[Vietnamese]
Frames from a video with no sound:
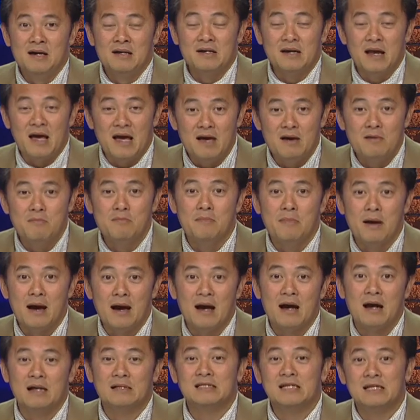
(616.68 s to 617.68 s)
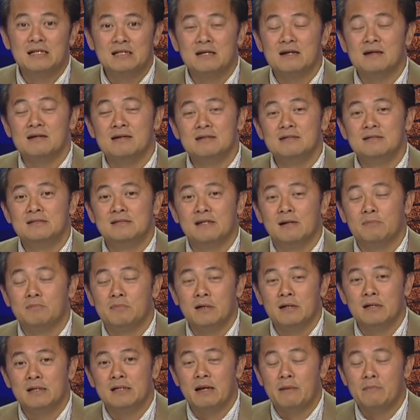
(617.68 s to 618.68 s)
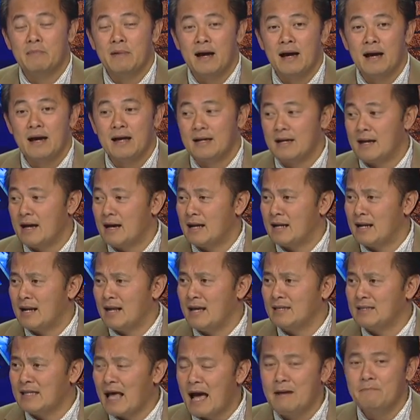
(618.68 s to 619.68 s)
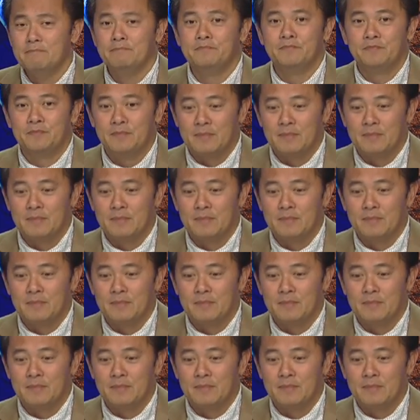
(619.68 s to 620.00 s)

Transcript: để mà tranh cử trong cái năm 2008